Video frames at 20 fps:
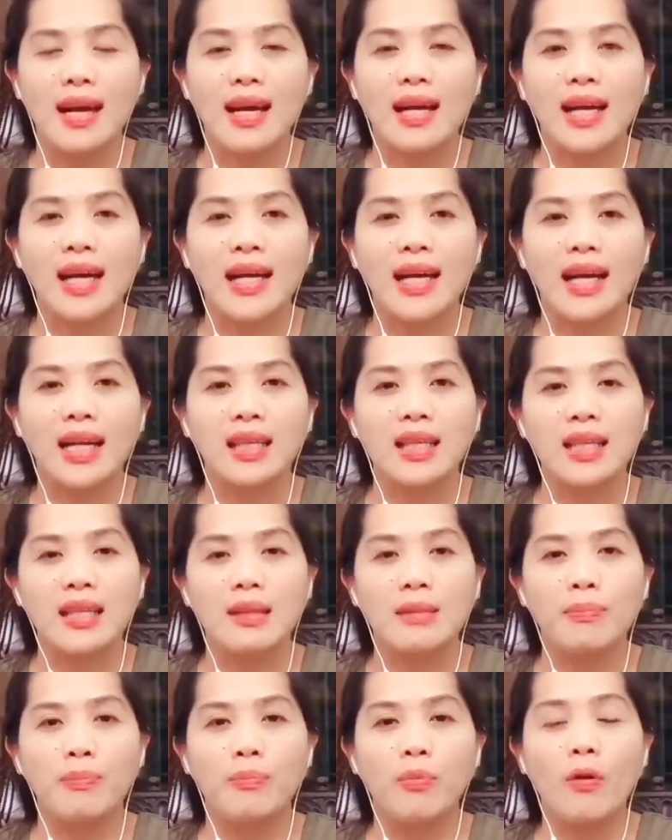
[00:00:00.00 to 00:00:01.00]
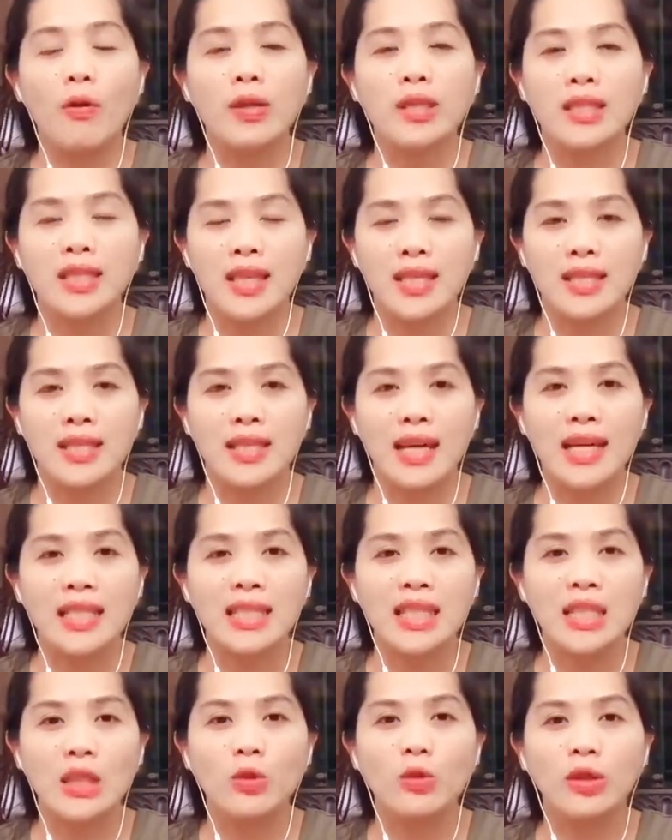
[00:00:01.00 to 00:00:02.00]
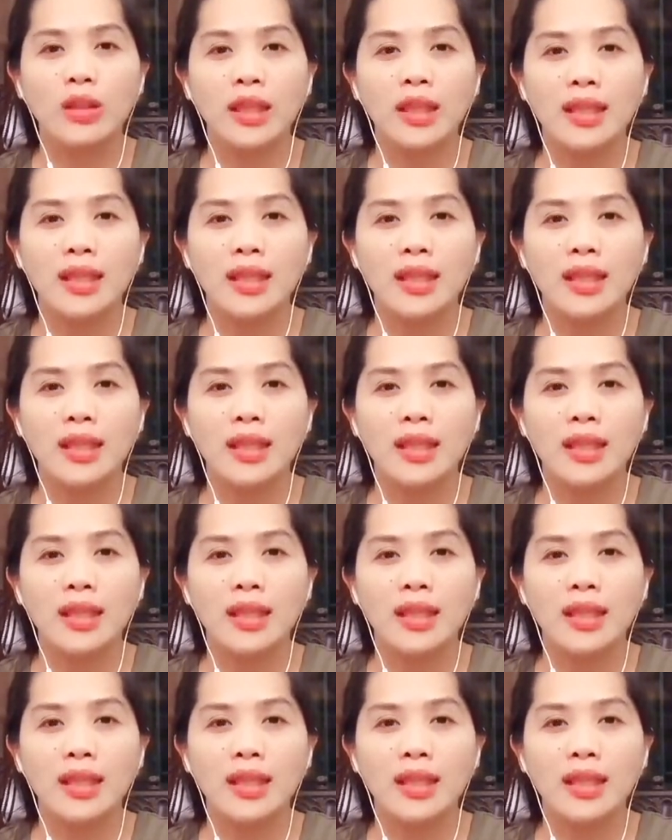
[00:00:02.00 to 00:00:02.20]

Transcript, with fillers: kadagiti boses asigod